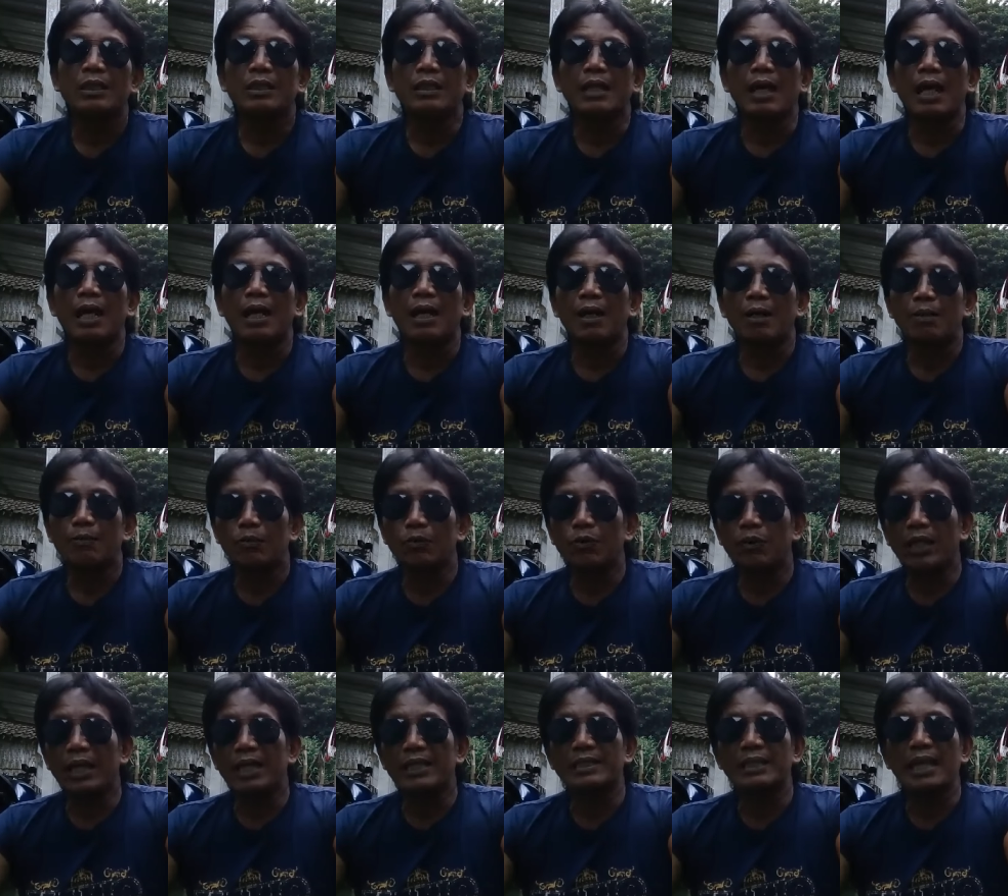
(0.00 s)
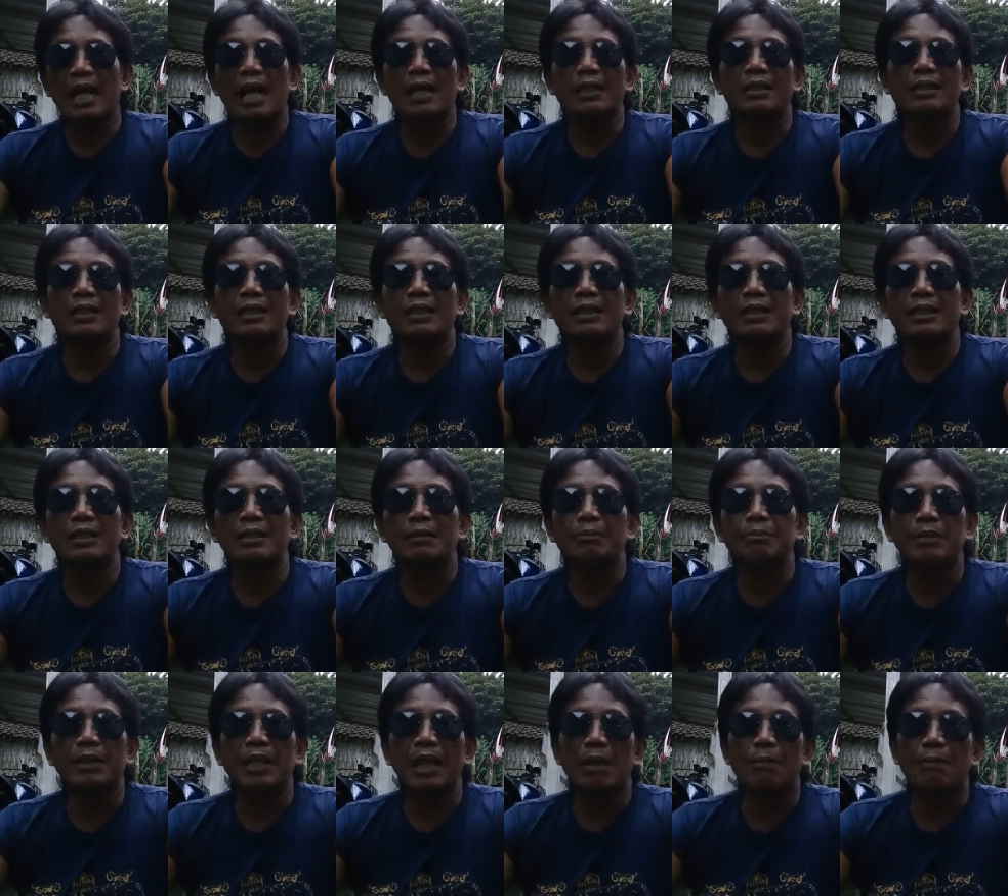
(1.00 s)
Nah, mulai saat
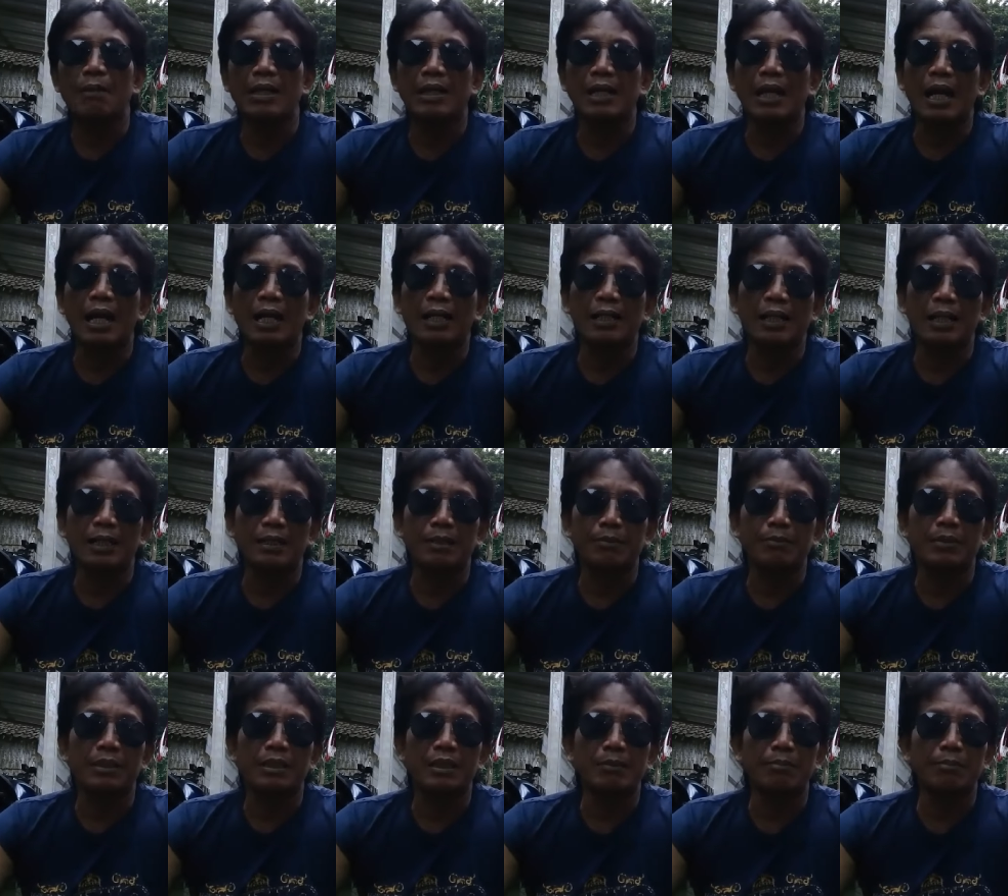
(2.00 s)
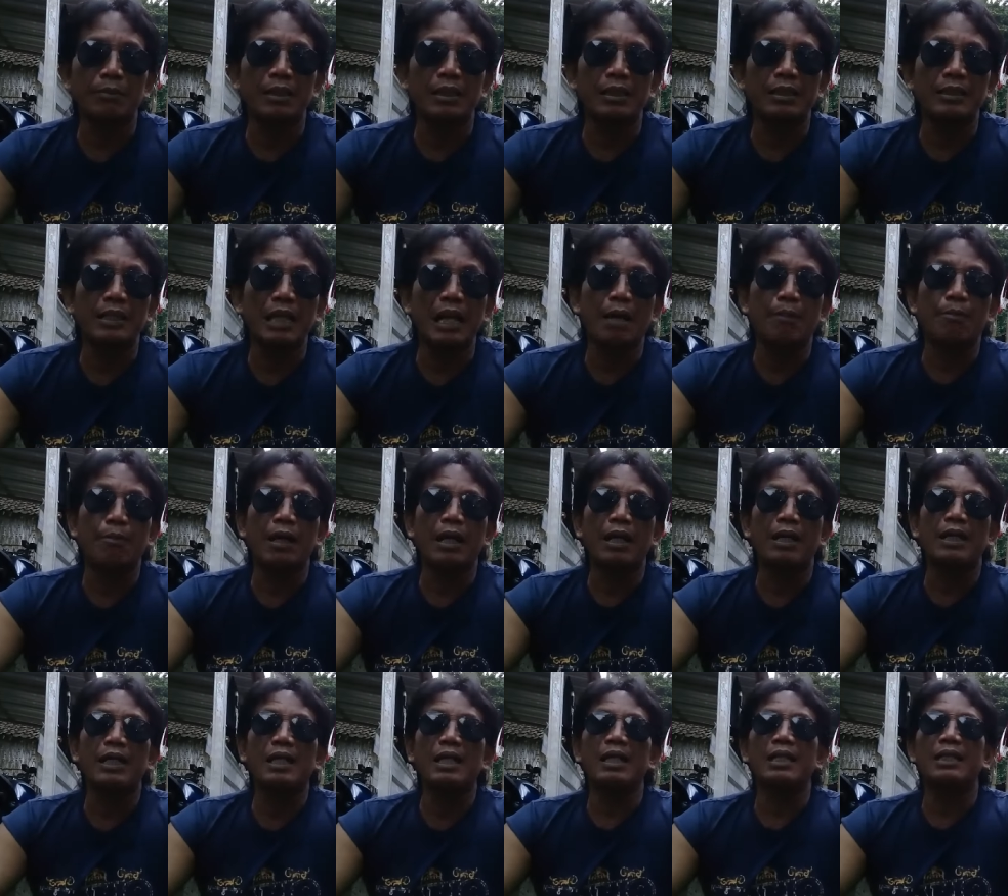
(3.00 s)
ini bila mana ada teman-teman yang
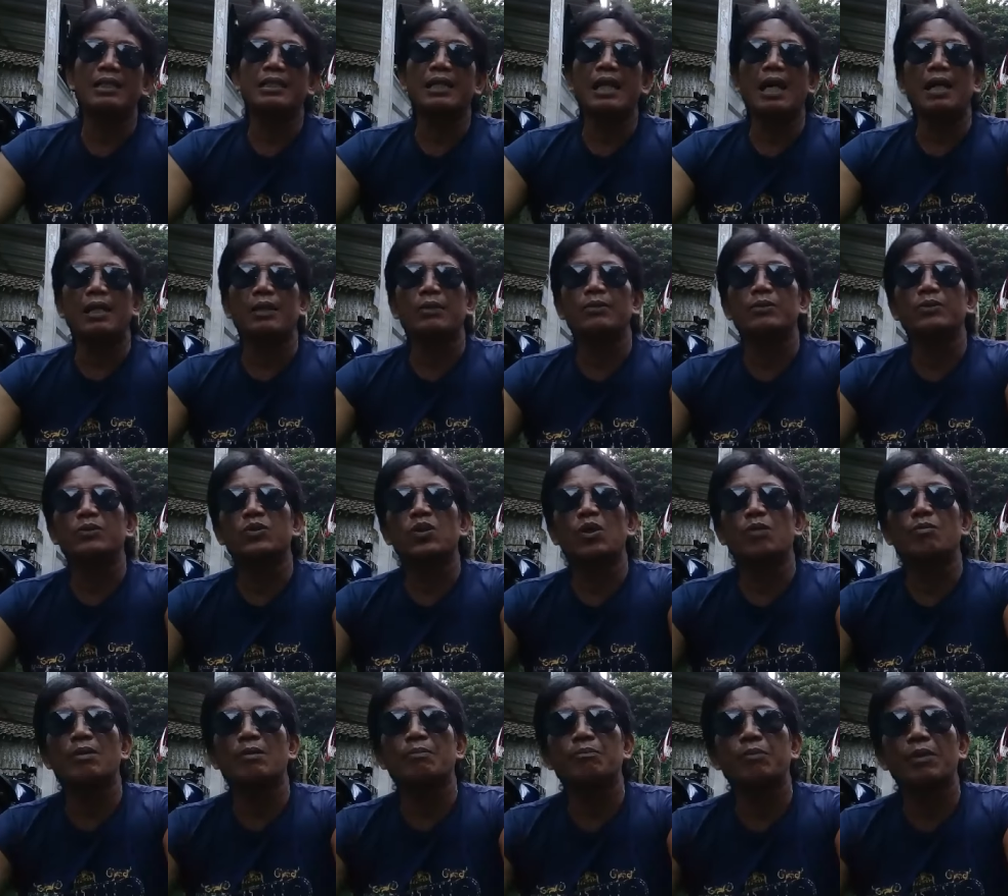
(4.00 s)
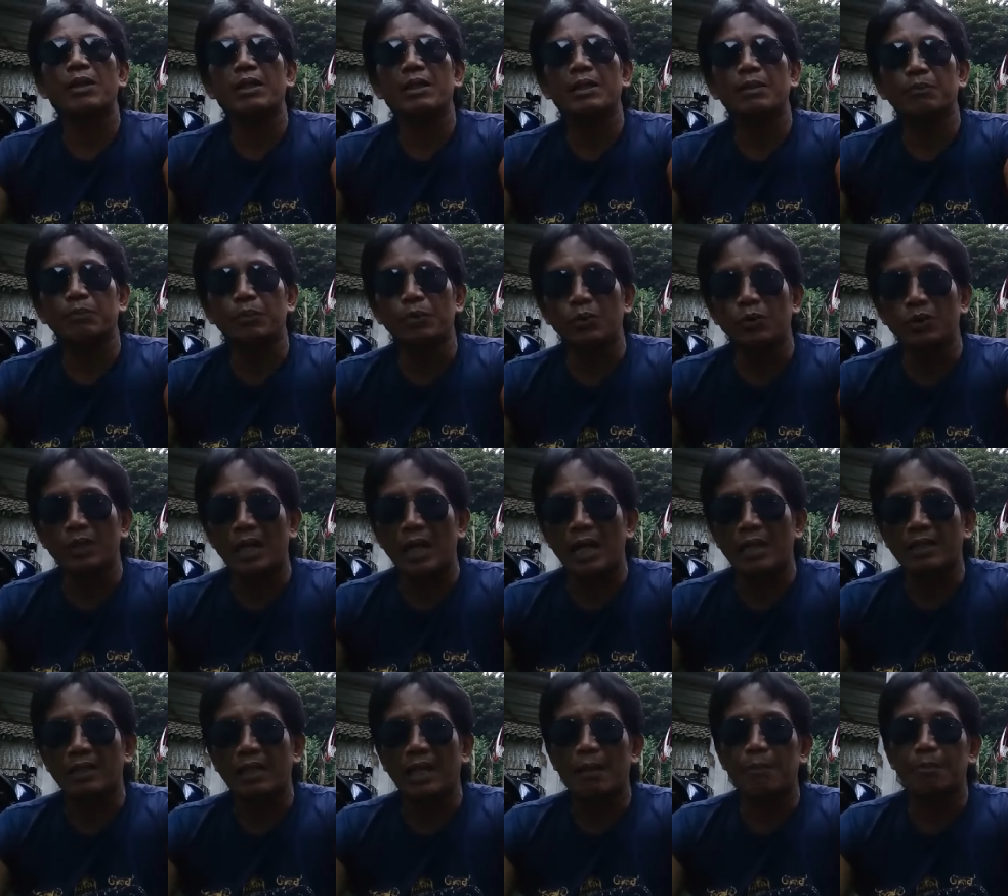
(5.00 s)
menginginkan untuk membeli
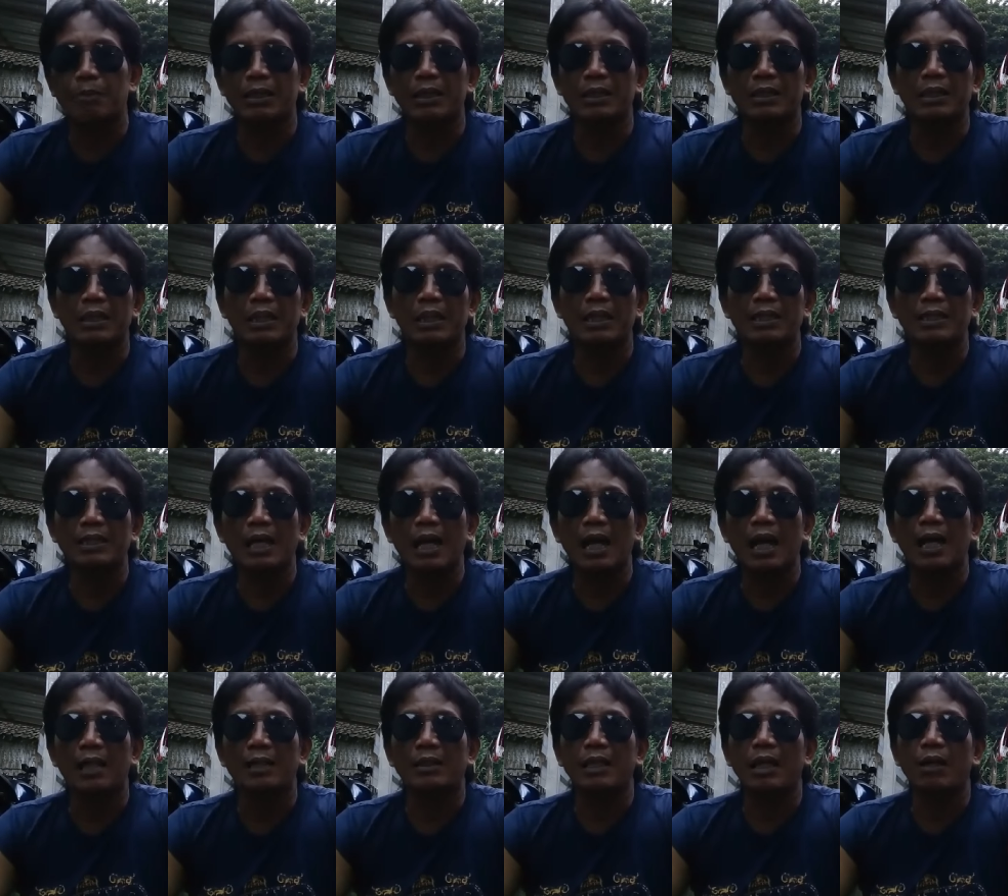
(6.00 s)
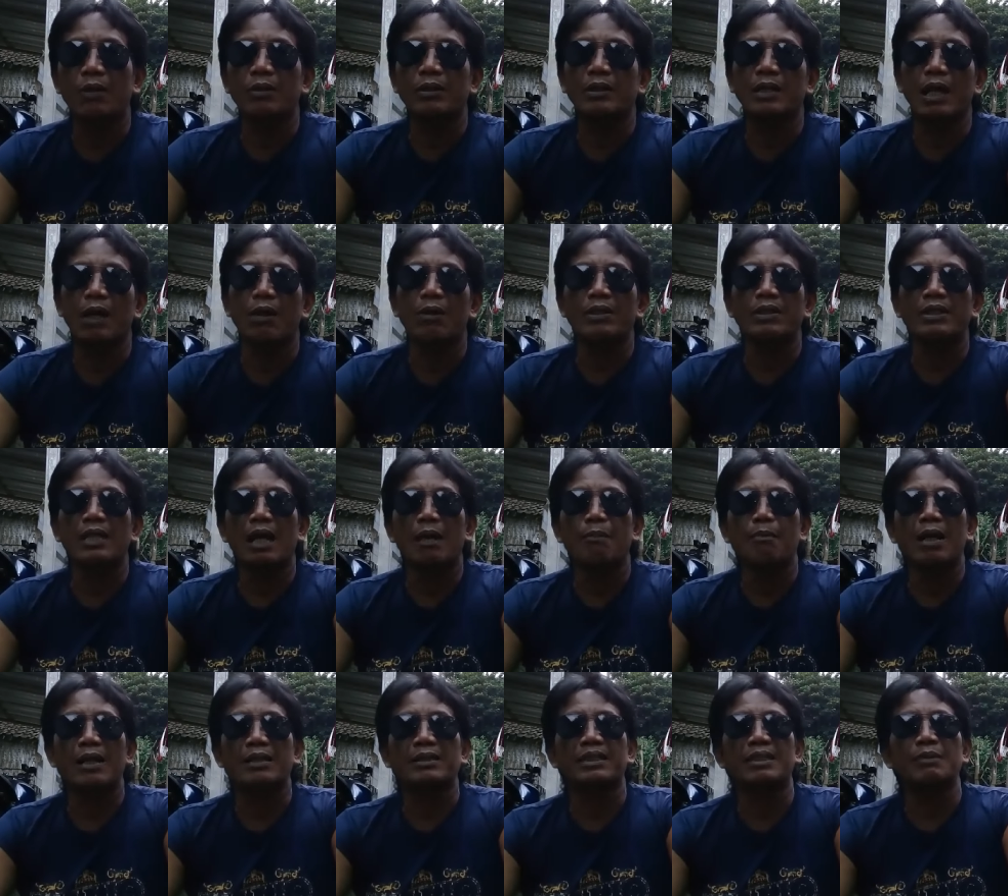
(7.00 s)
bunganya, pentilnya atau daun
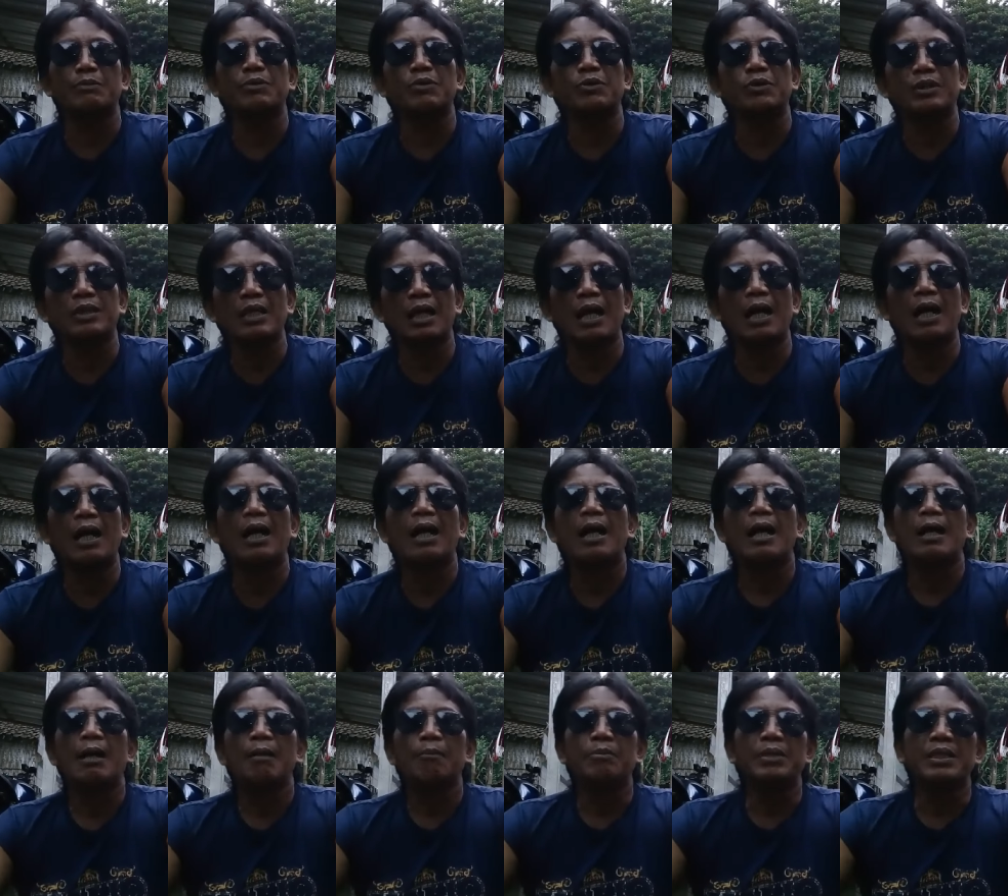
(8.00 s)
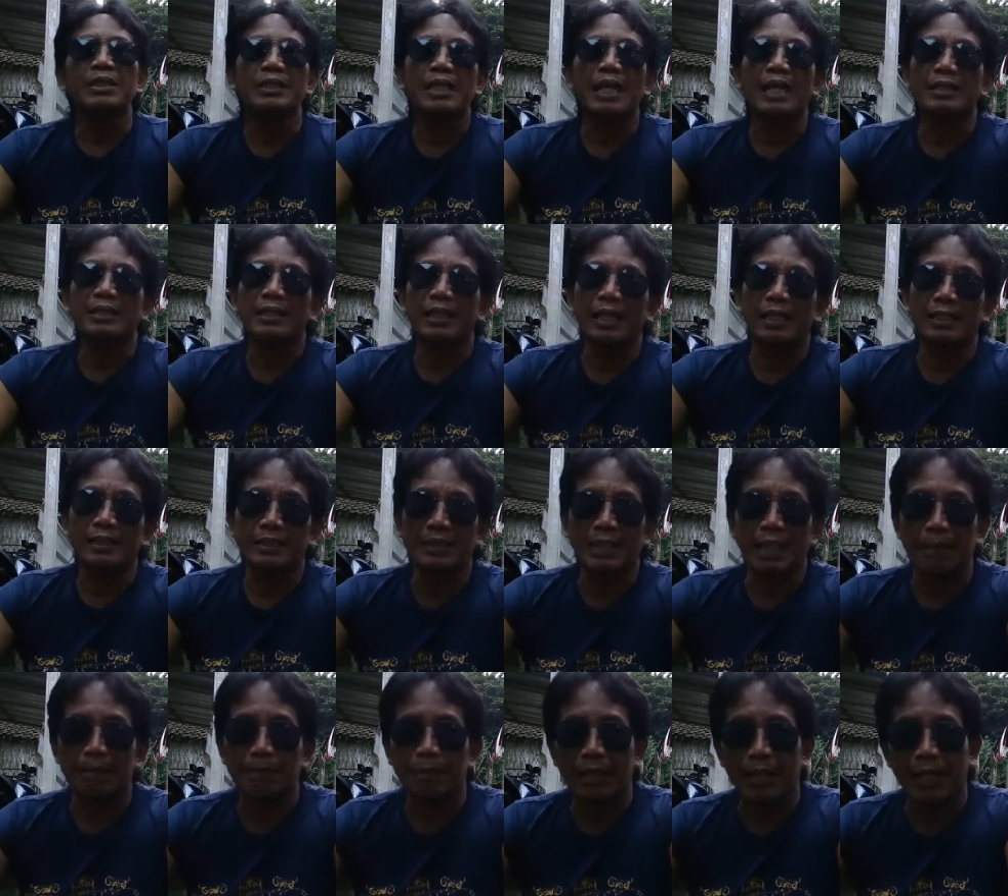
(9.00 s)
yang masih muda bisa saya
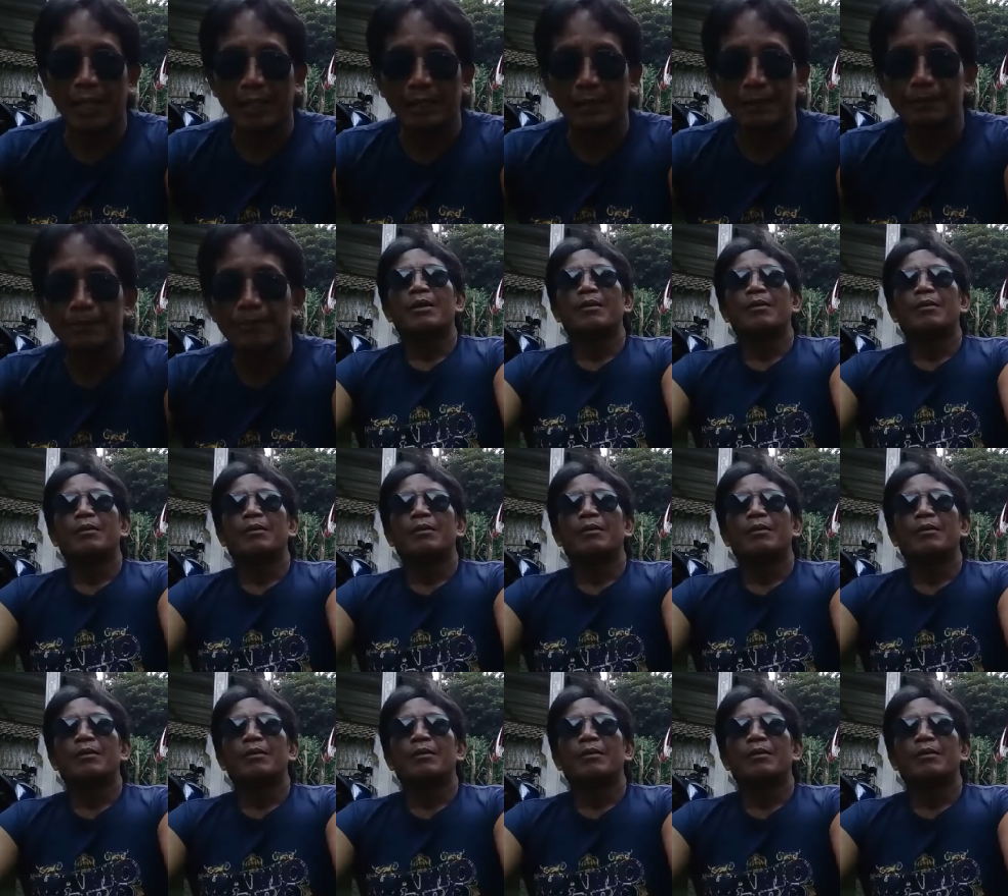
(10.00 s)
siapkan.